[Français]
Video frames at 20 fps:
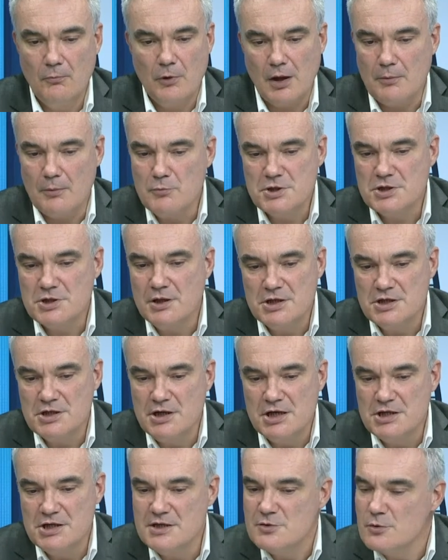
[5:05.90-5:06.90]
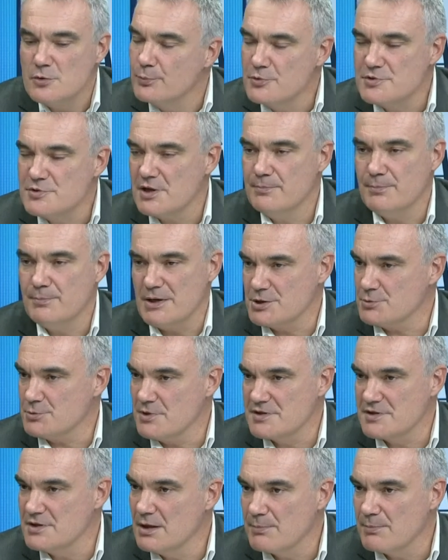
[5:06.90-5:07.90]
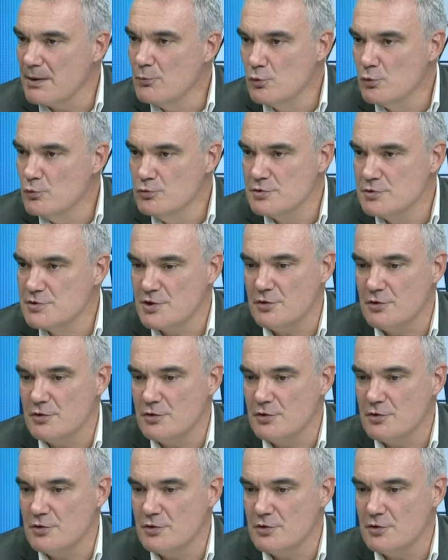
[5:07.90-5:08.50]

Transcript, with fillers: voilà, moi je ne les opposerai pas. Je crois que ça n'a pas beaucoup de